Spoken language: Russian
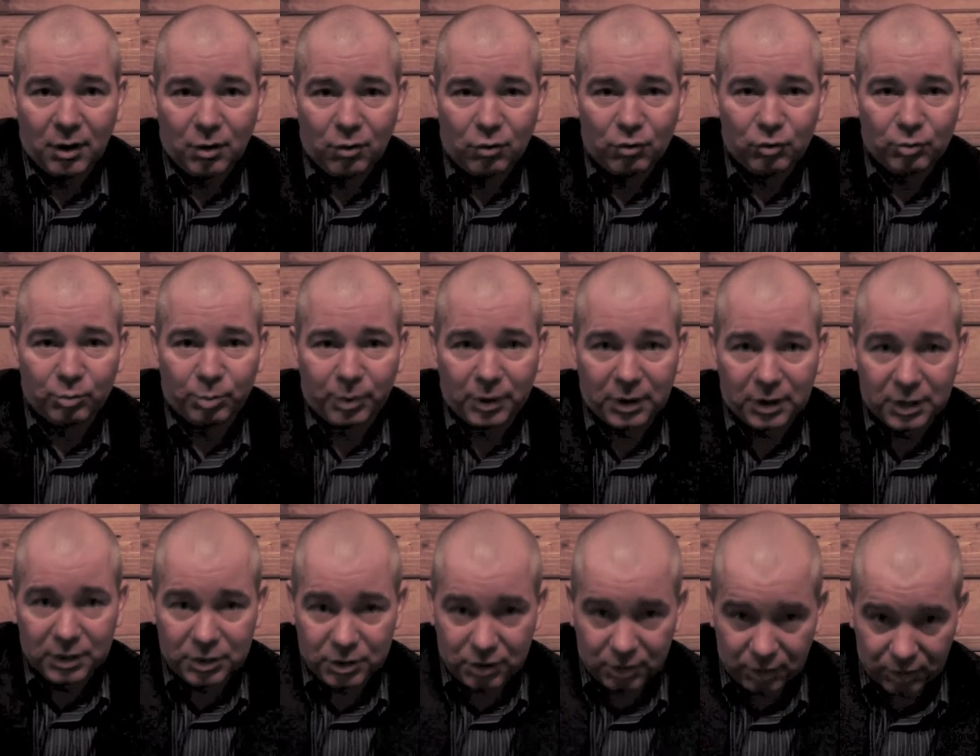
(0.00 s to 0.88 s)
Он
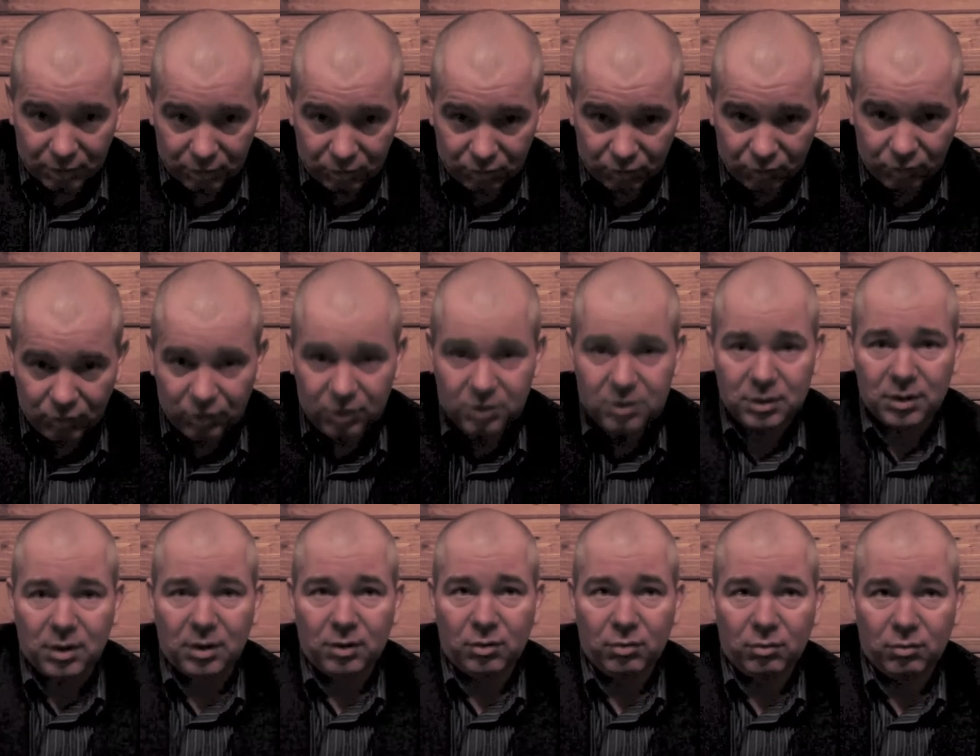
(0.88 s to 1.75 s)
предложил эту
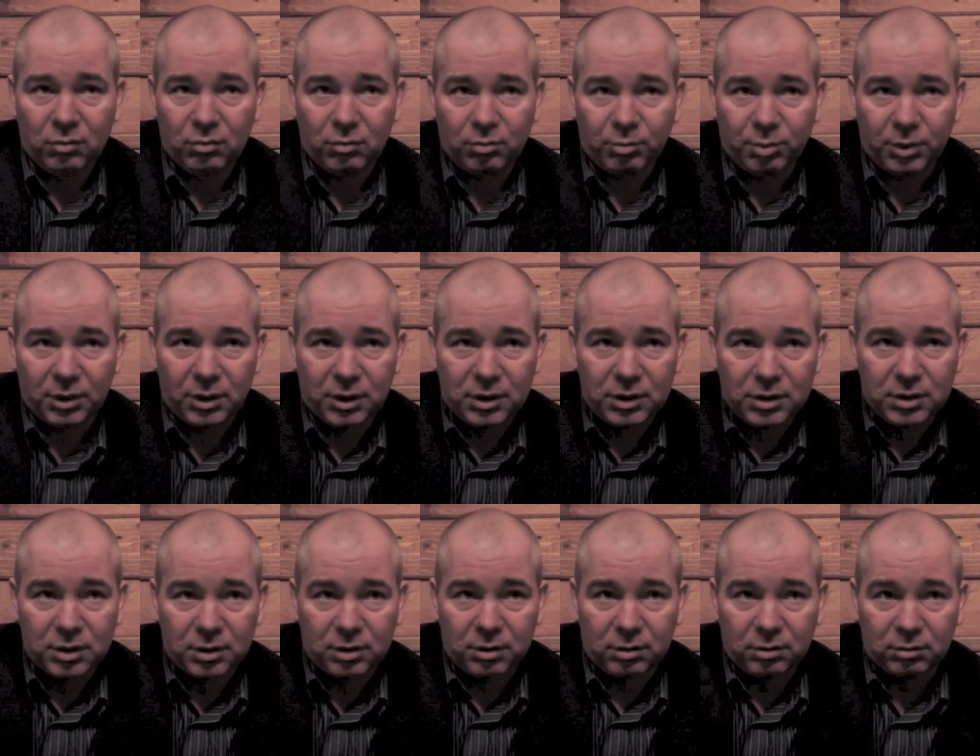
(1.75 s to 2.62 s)
идею,
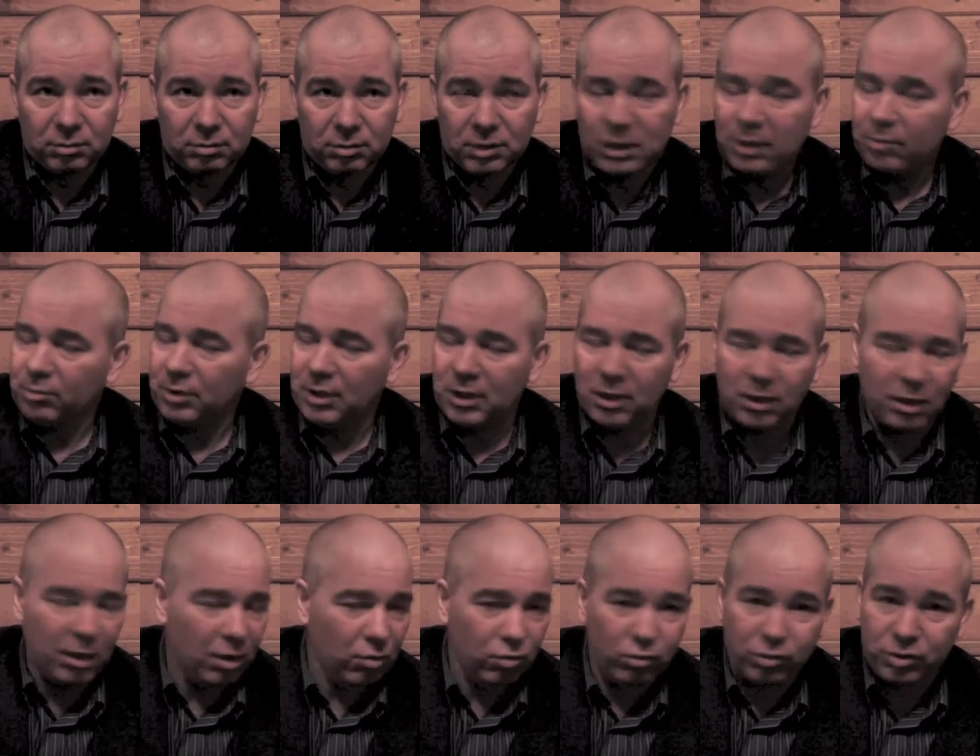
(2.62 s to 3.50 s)
предложил для меня
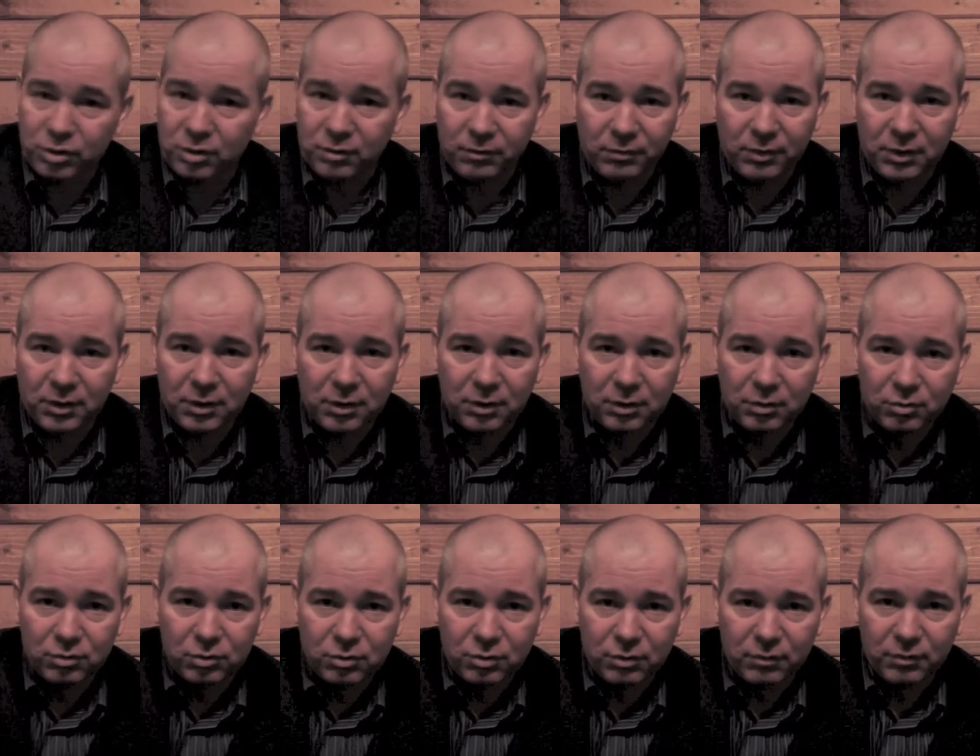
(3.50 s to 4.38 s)
на очень выгодных
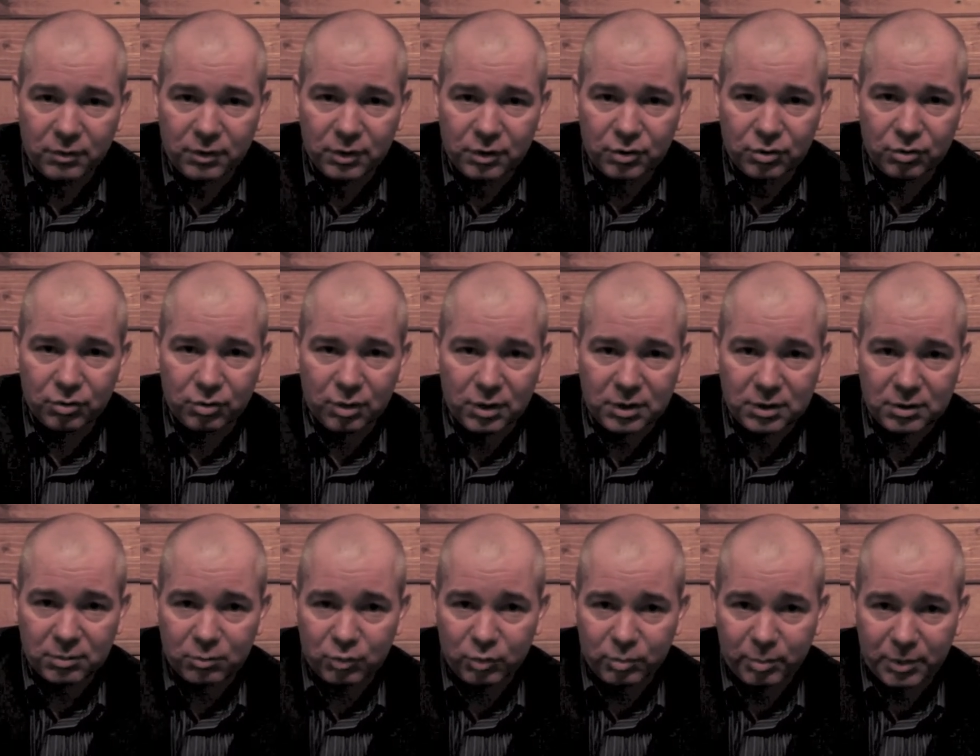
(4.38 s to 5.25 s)
условиях. Еще раз
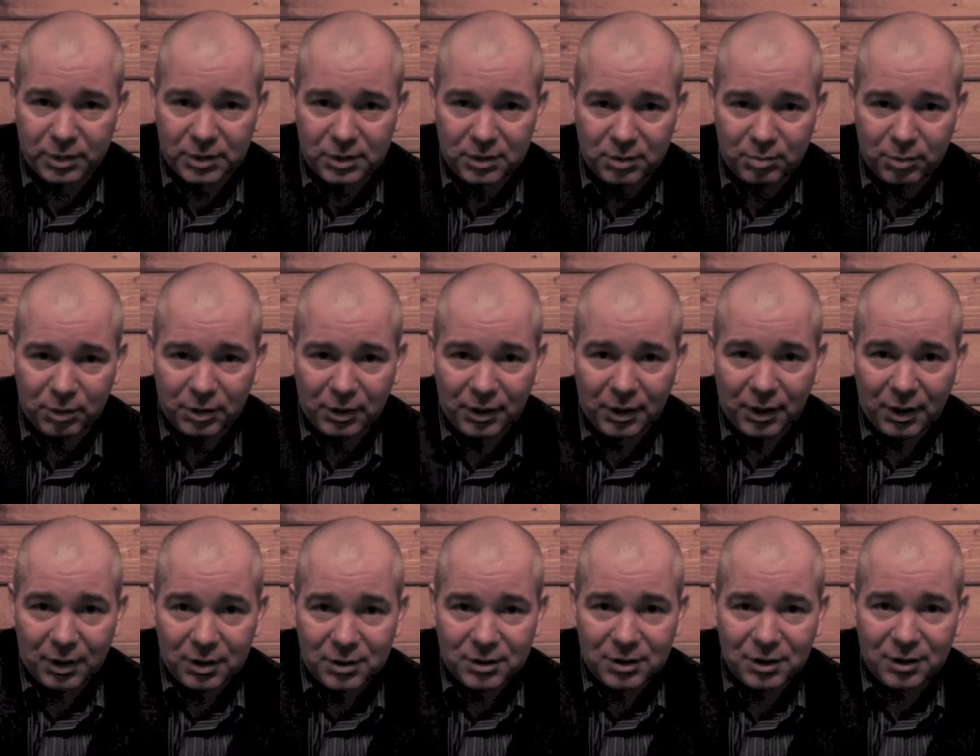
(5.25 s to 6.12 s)
ему спасибо
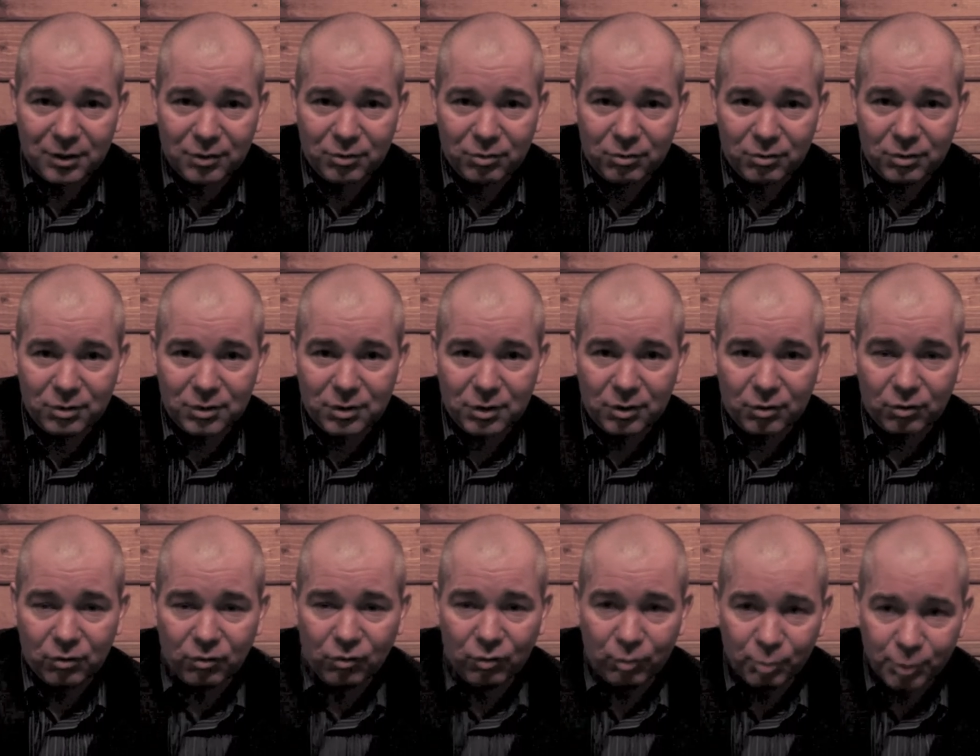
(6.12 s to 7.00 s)
за эту идею.
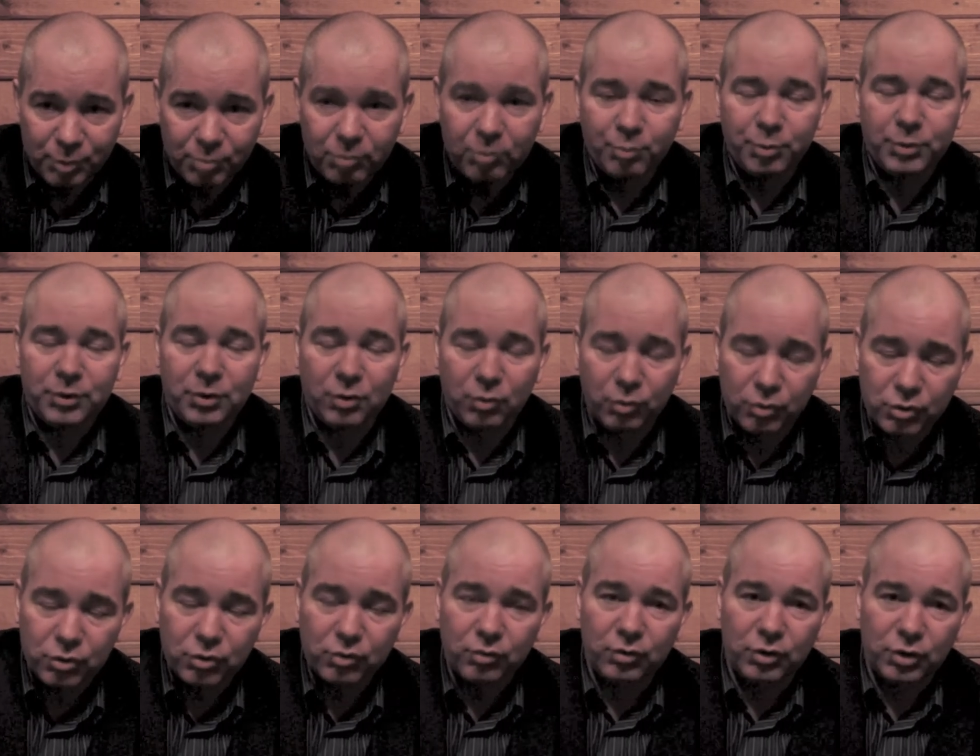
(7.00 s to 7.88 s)
Но, ну, в общем-то,
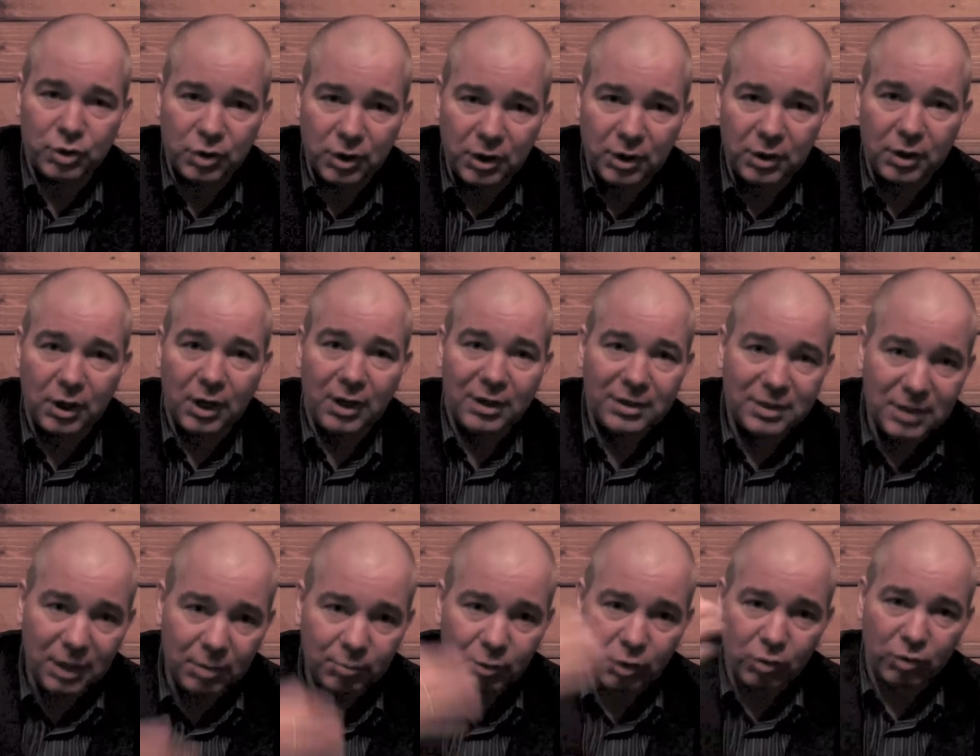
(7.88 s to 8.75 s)
потихонечку начинает
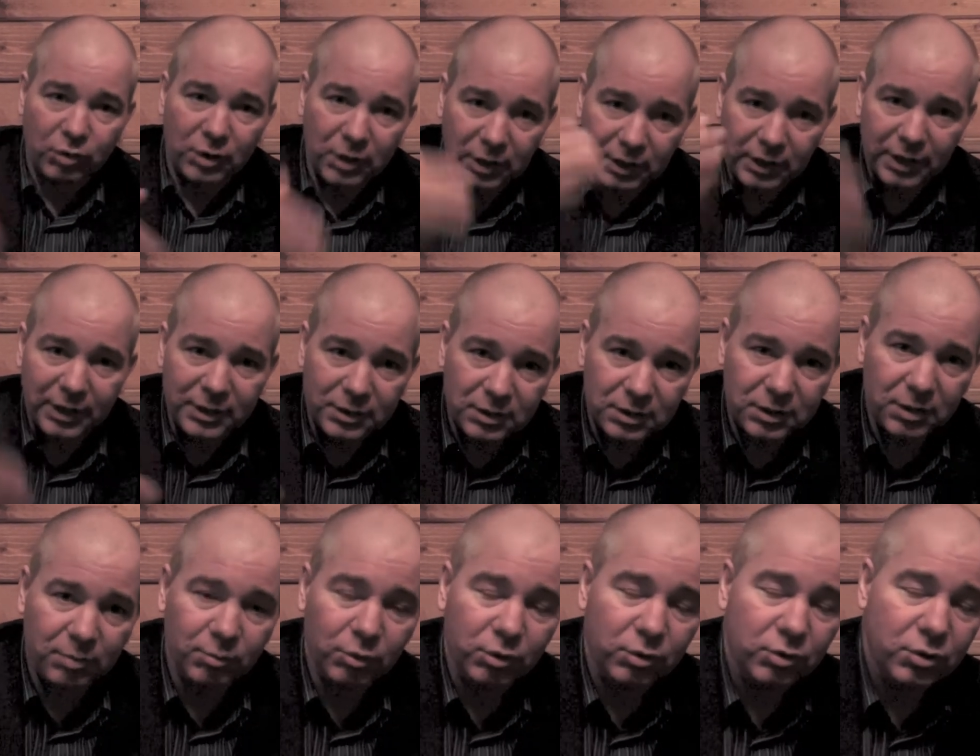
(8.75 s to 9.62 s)
сам ее толкать,
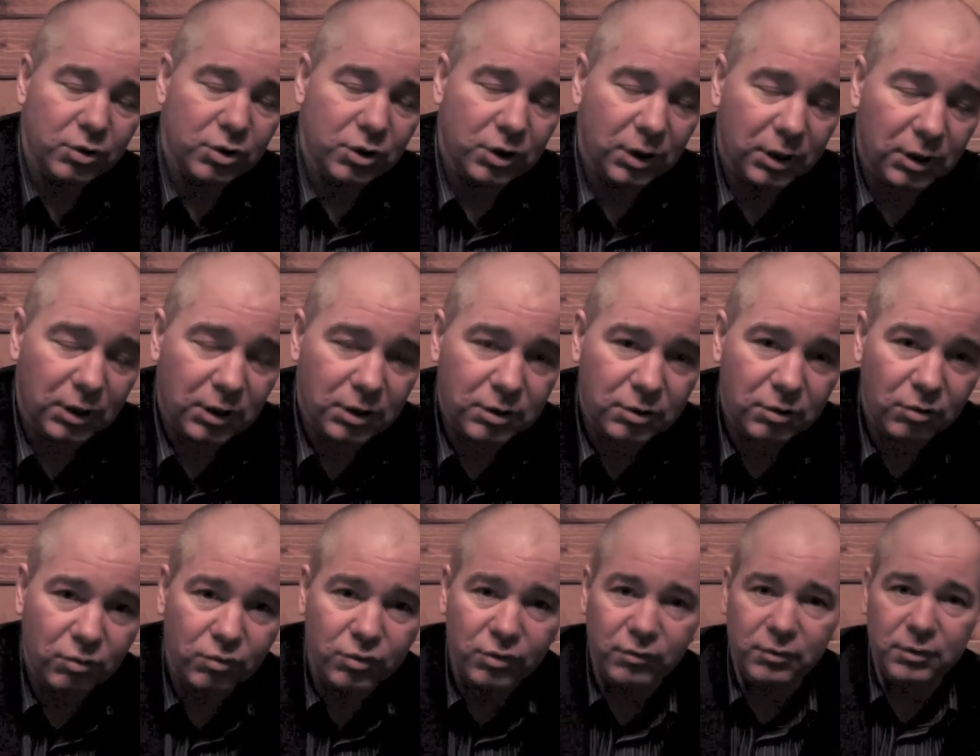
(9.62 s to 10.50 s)
сам ее начинает
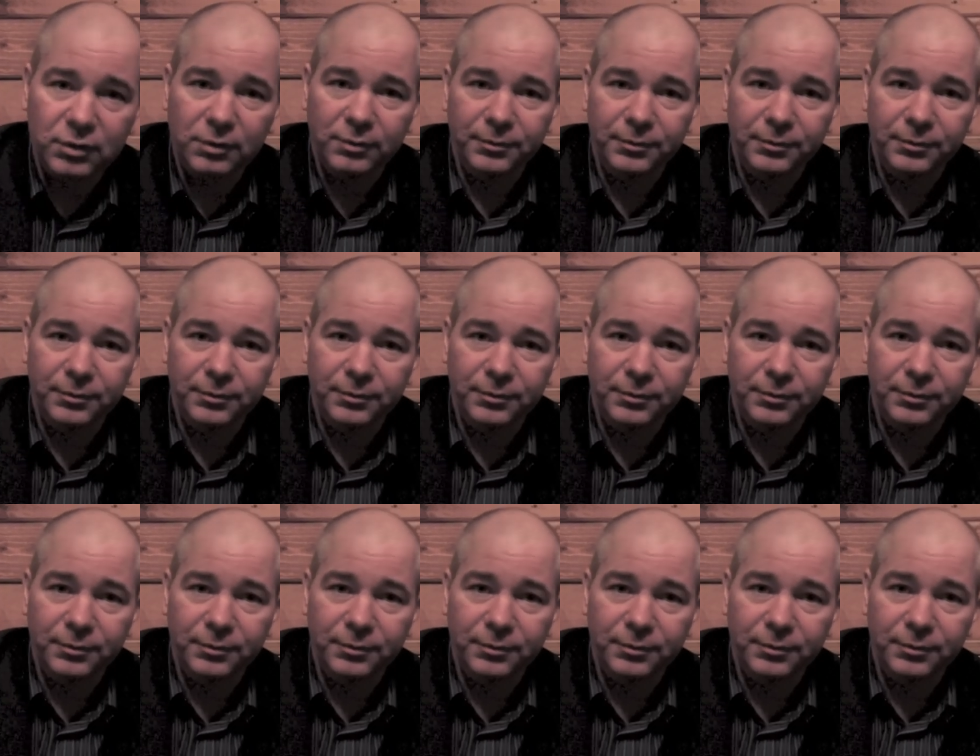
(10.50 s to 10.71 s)
раскручивать.